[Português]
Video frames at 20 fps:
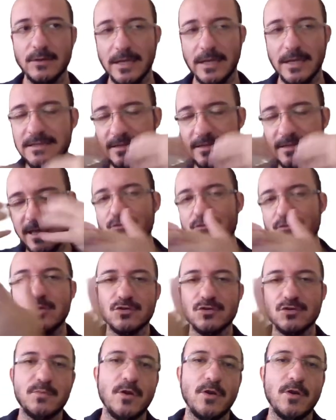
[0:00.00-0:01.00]
Ele tem os
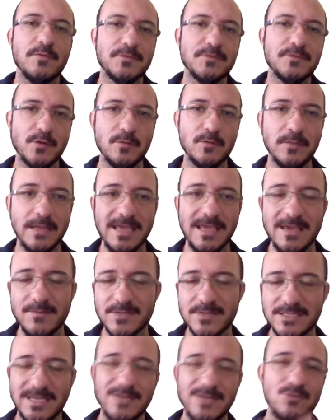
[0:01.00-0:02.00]
seus próprios
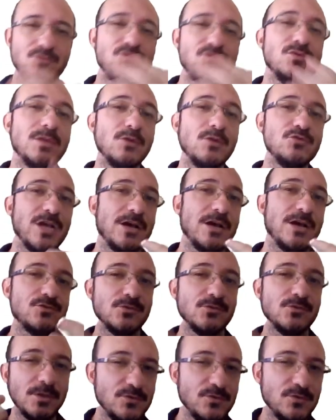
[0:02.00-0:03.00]
problemas, aí não te
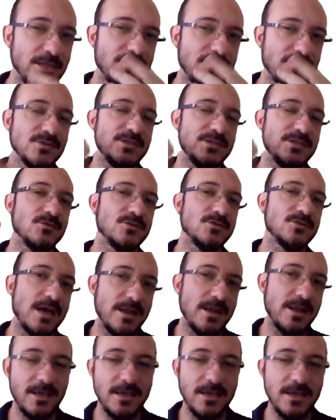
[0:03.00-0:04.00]
ajuda do jeito que você
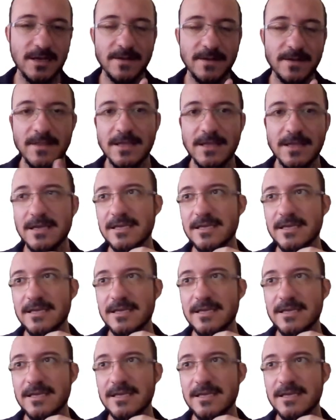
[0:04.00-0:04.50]
gostaria,